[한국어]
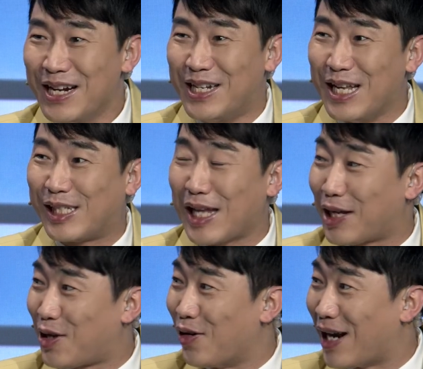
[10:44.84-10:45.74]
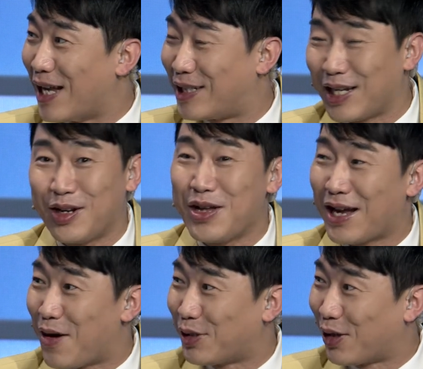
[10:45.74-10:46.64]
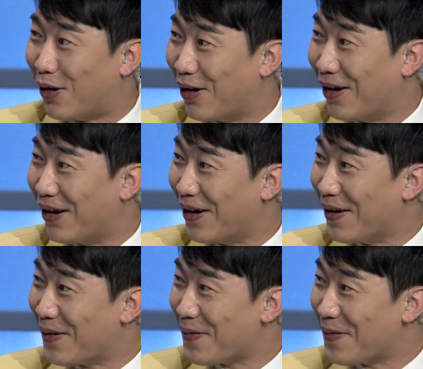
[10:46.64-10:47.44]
요즘 리셋형 레이싱 이런 RPG도 요즘 자동